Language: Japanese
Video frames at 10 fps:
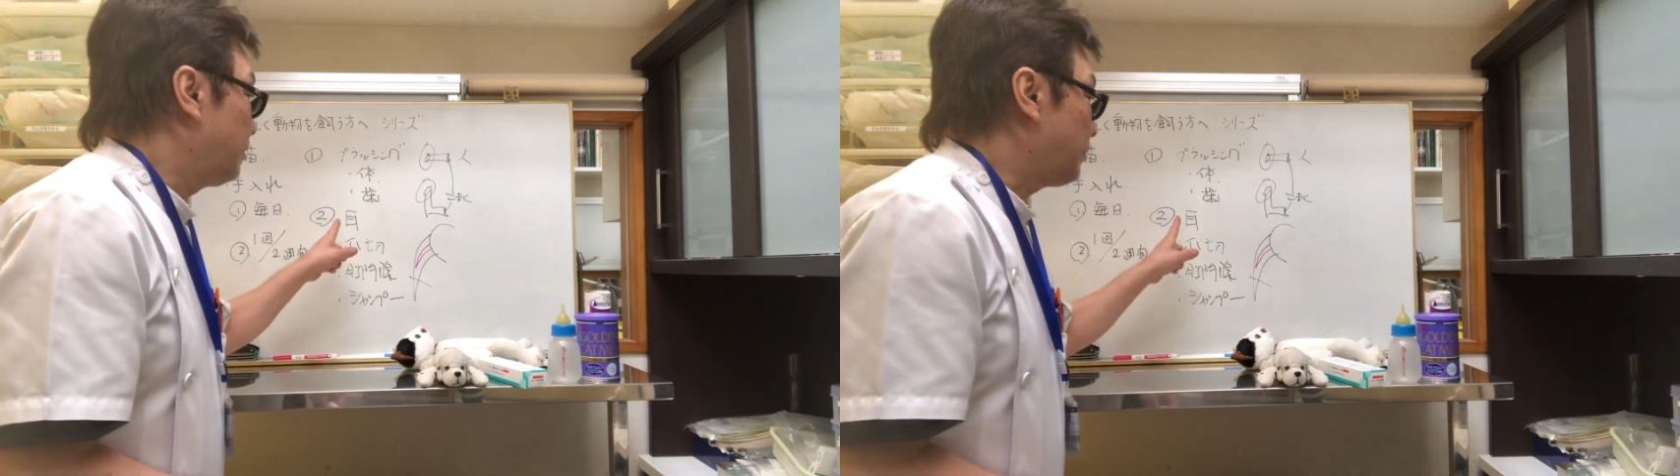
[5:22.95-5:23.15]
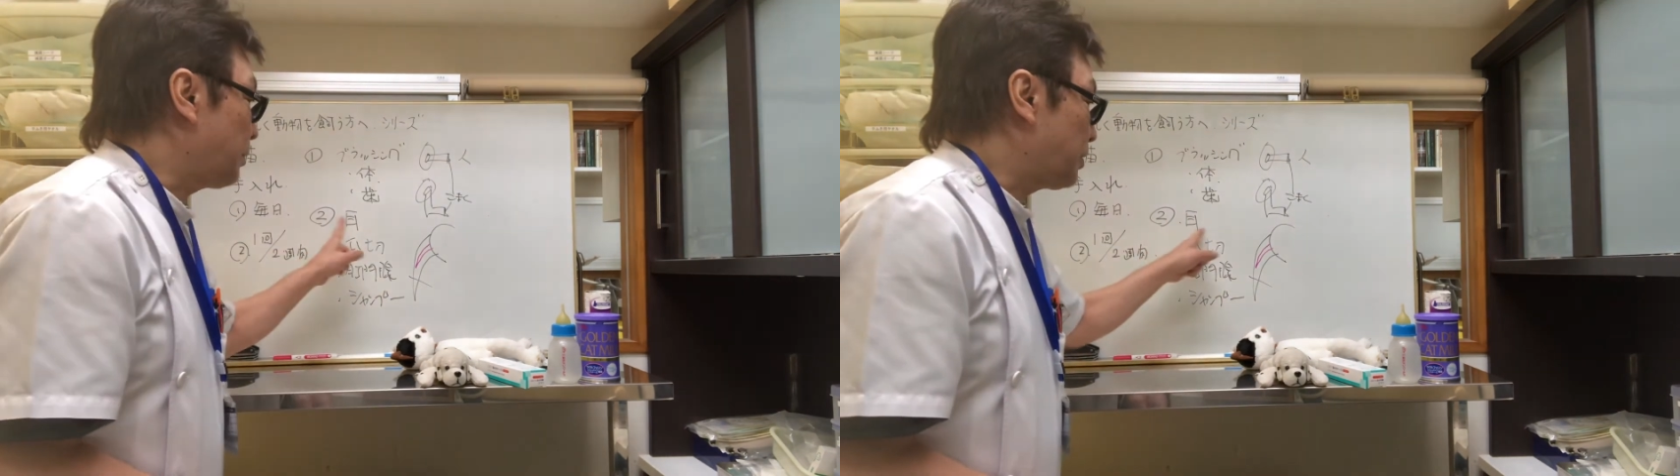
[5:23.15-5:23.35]

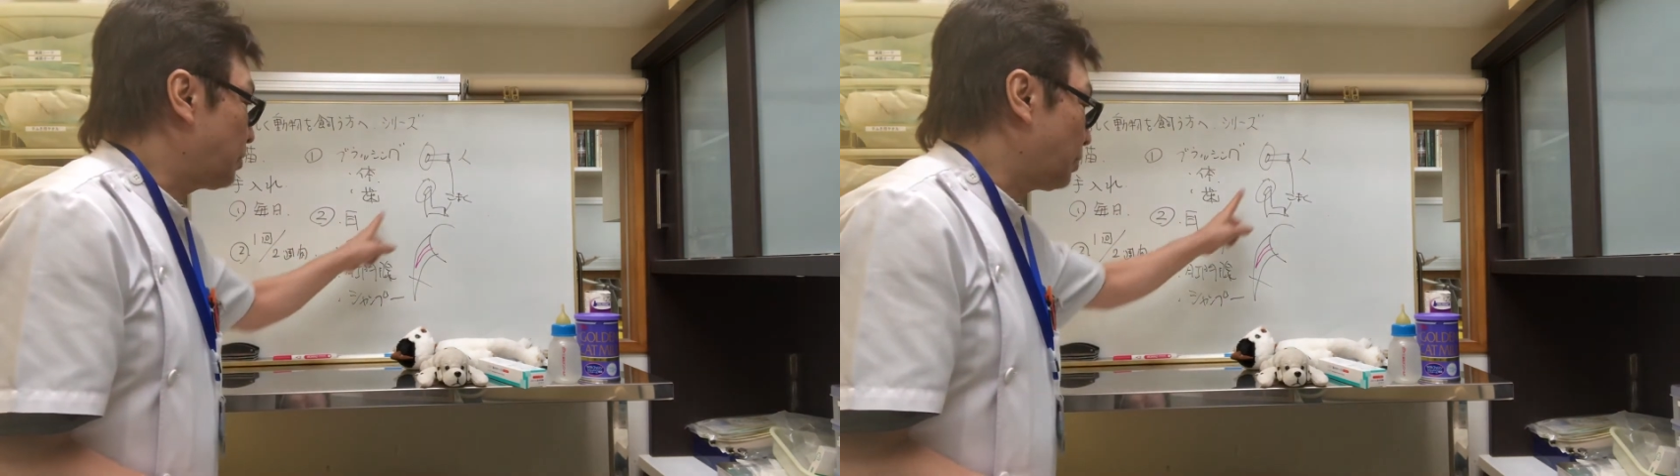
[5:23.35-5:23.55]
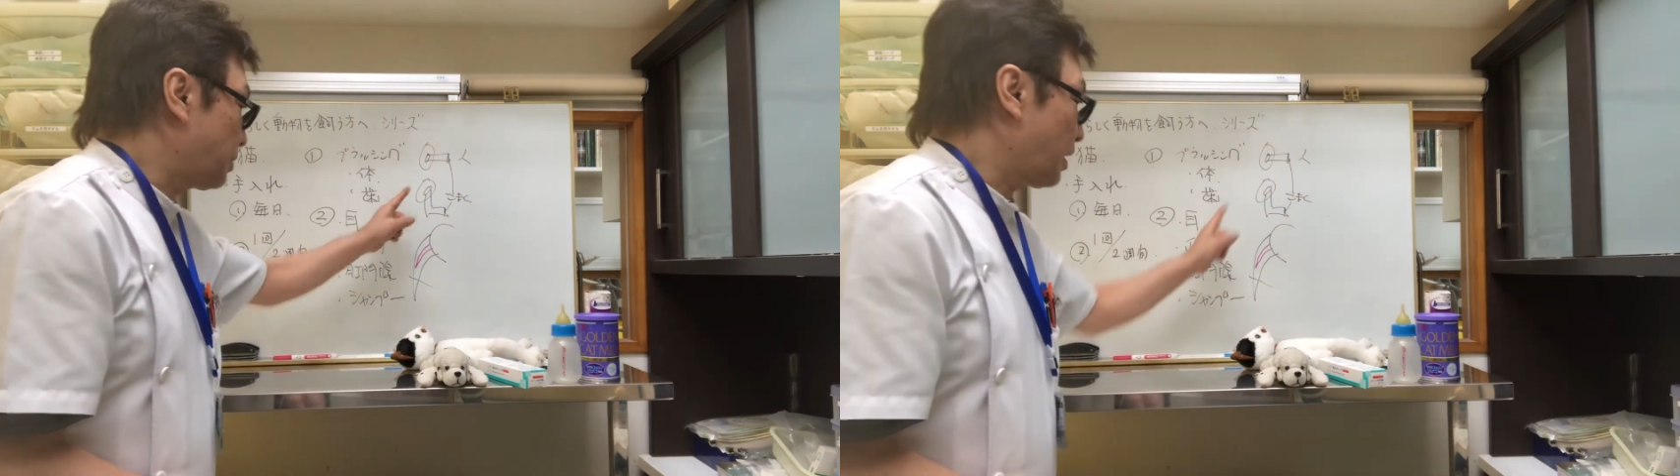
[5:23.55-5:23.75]
耳
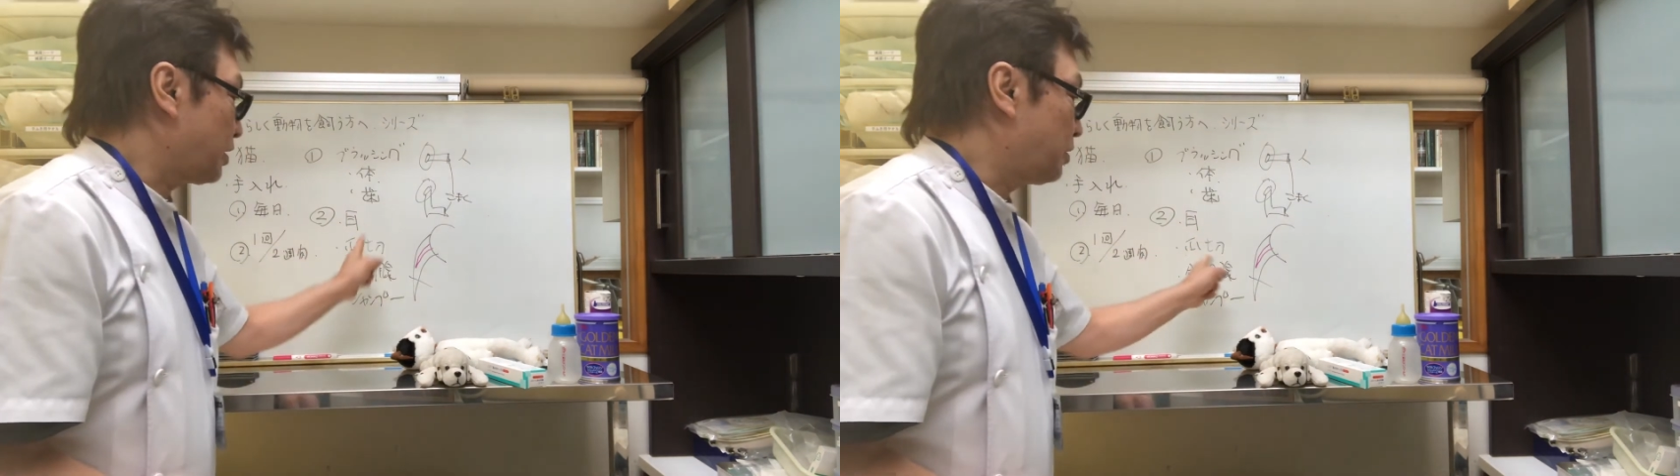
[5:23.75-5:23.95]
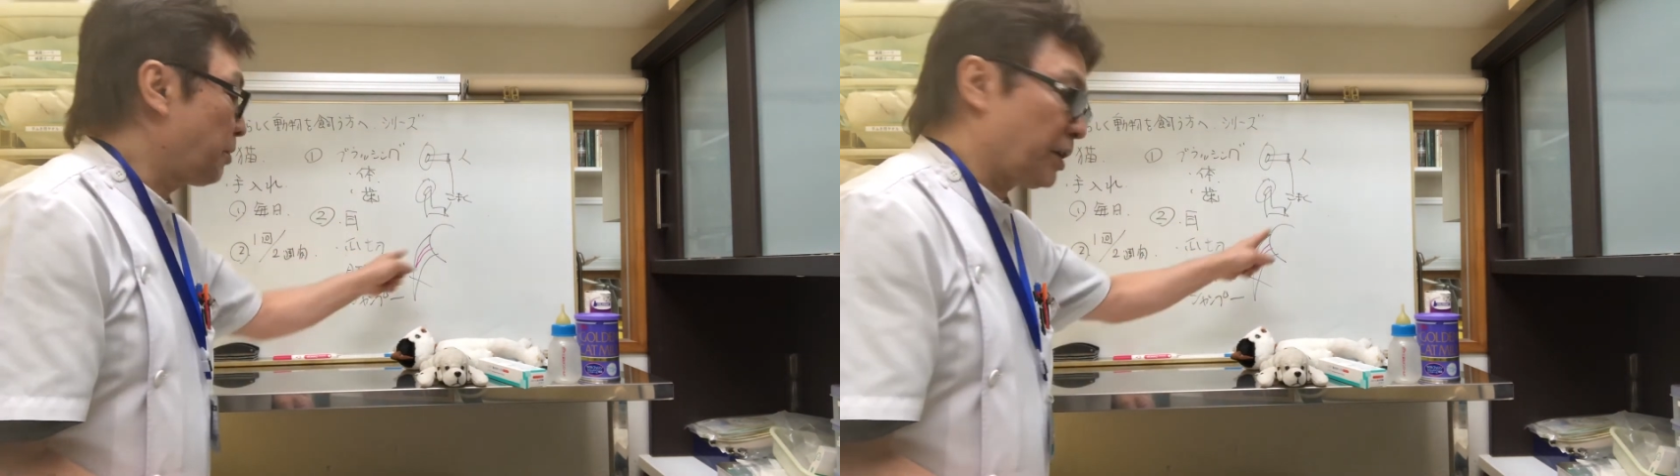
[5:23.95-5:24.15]
掃除とか
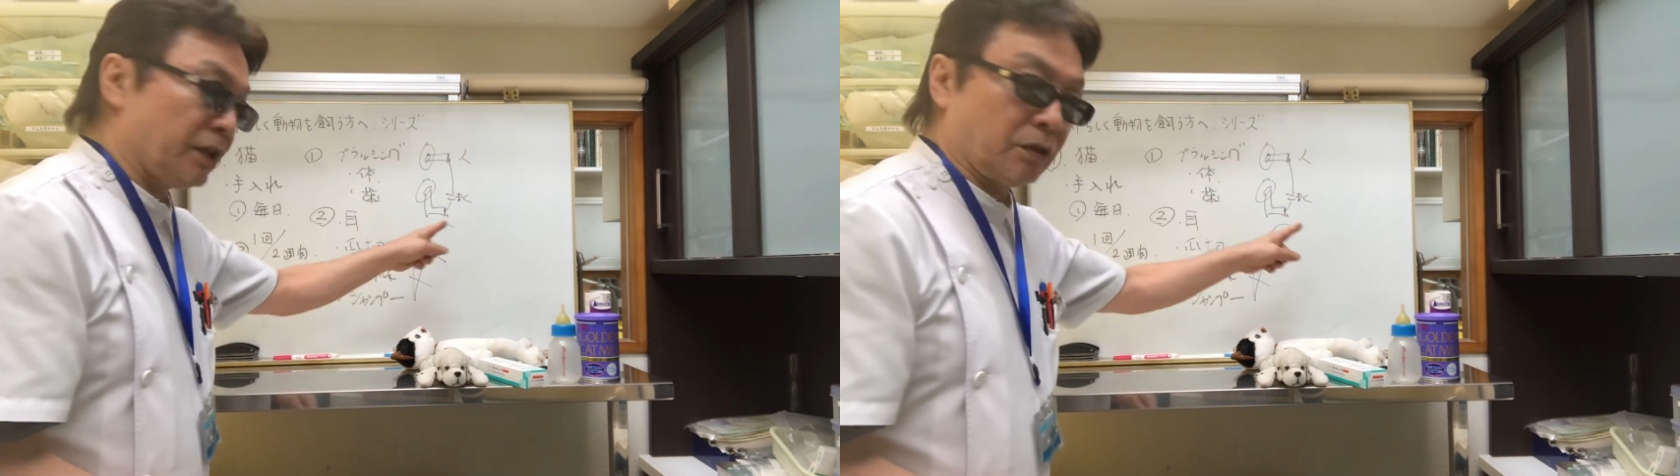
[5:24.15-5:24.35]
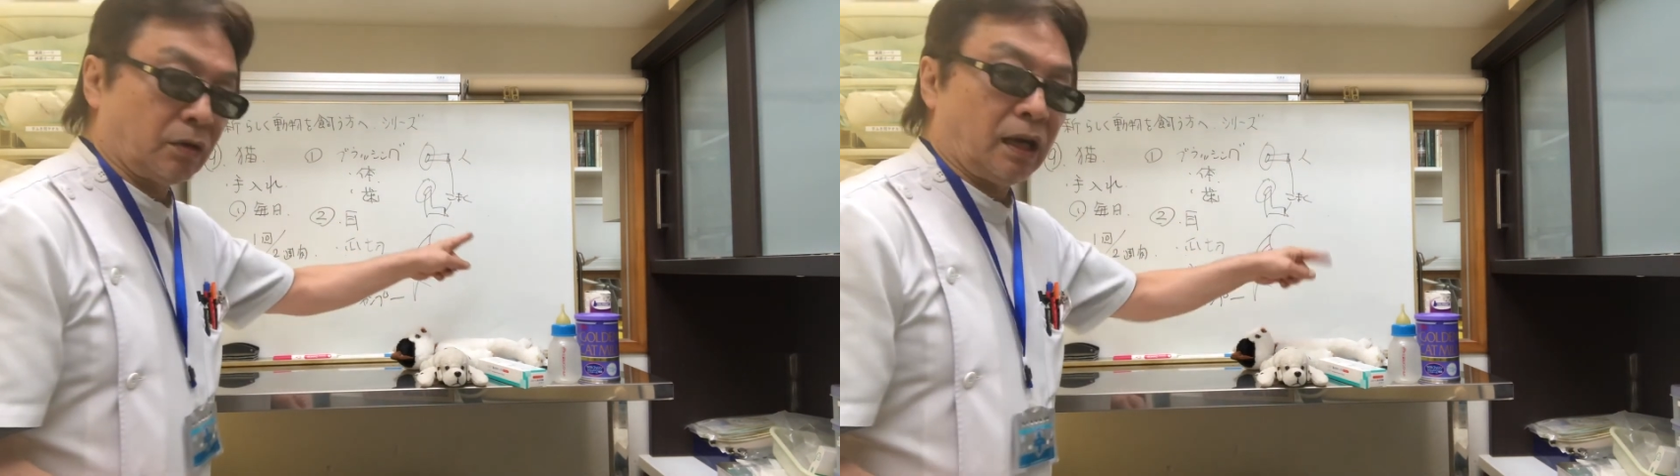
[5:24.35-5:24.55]
爪切
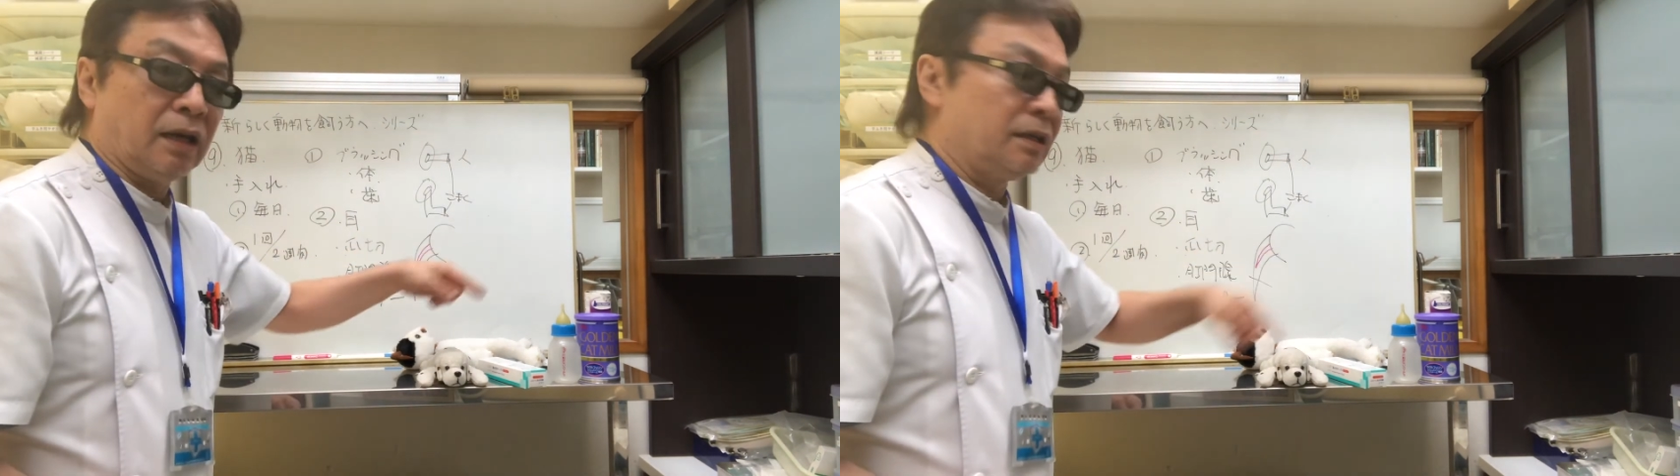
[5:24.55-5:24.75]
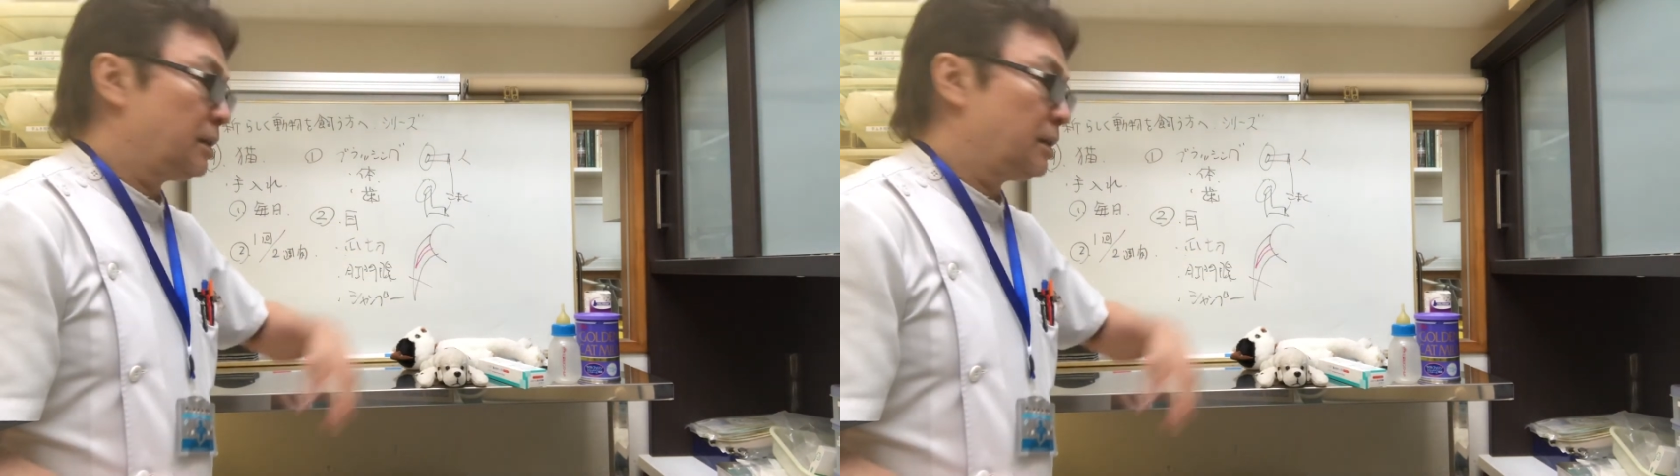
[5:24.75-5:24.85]
りとか